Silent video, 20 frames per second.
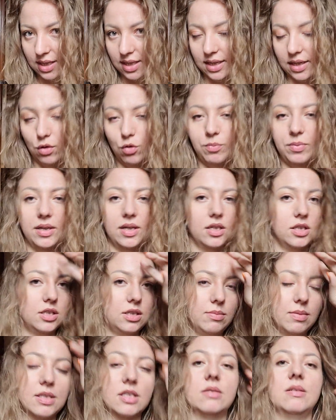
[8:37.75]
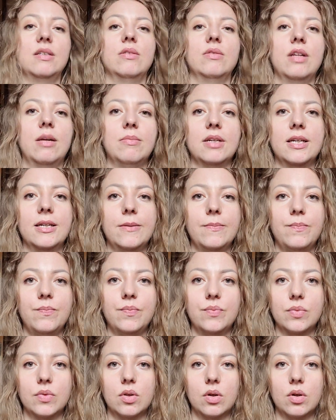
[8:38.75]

ja lubię, jeśli maski mają dla mnie mm,